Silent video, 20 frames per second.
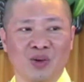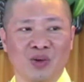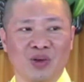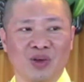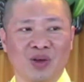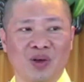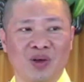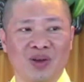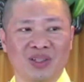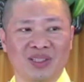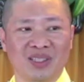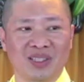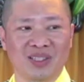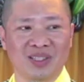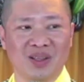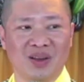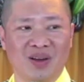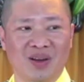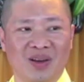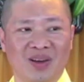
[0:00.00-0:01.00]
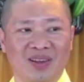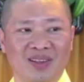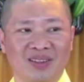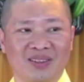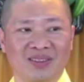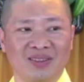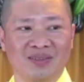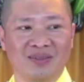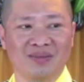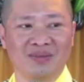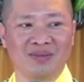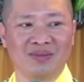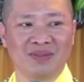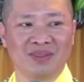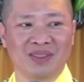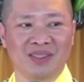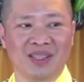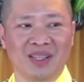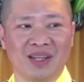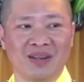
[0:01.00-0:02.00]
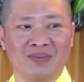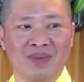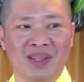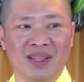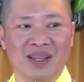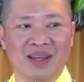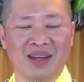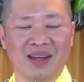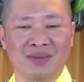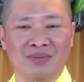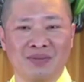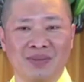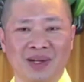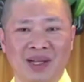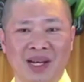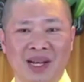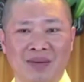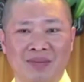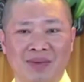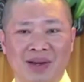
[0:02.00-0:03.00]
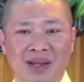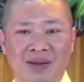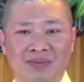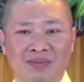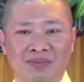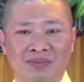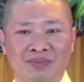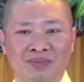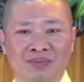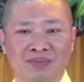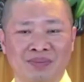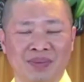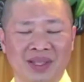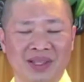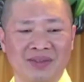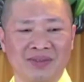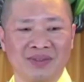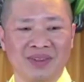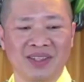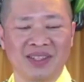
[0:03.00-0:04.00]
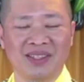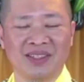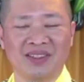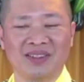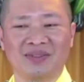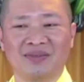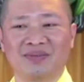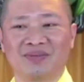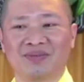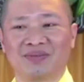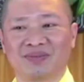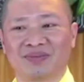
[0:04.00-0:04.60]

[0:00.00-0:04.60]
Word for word: Nuôi con từ nhỏ đến bây giờ 15 năm miễn phí.